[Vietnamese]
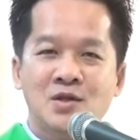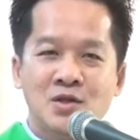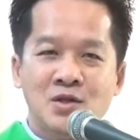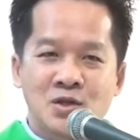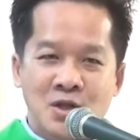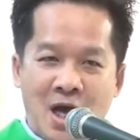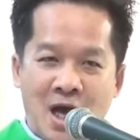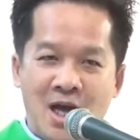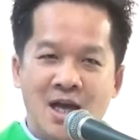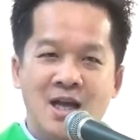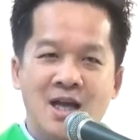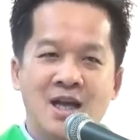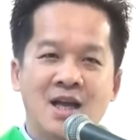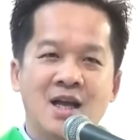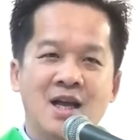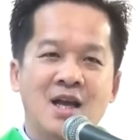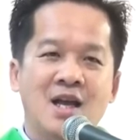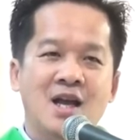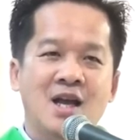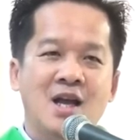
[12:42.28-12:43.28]
Thầy
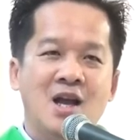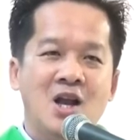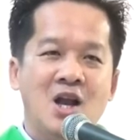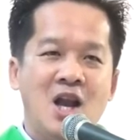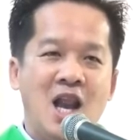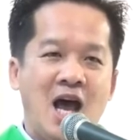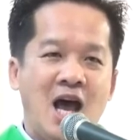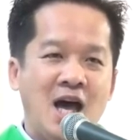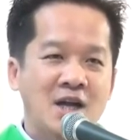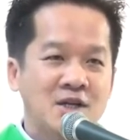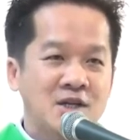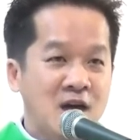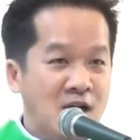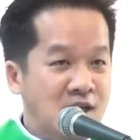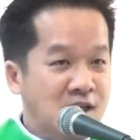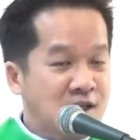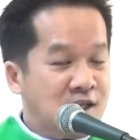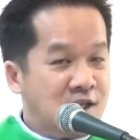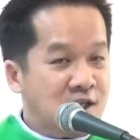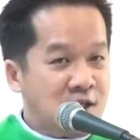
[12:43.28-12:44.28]
là Đấng
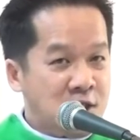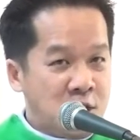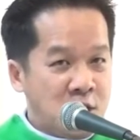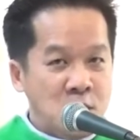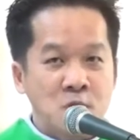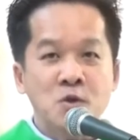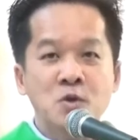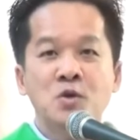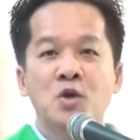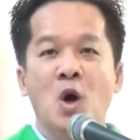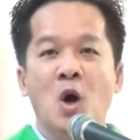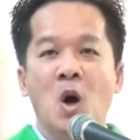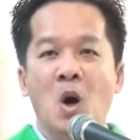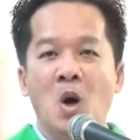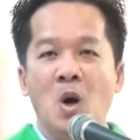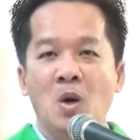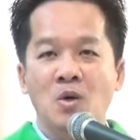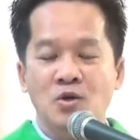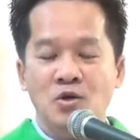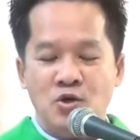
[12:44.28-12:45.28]
cứu độ
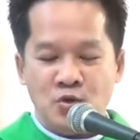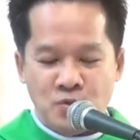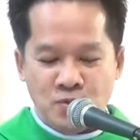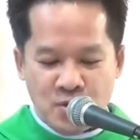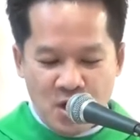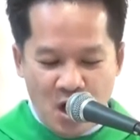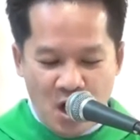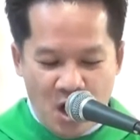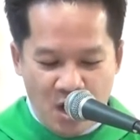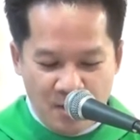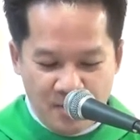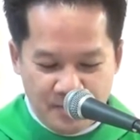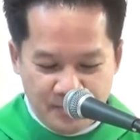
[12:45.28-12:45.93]
chúng con.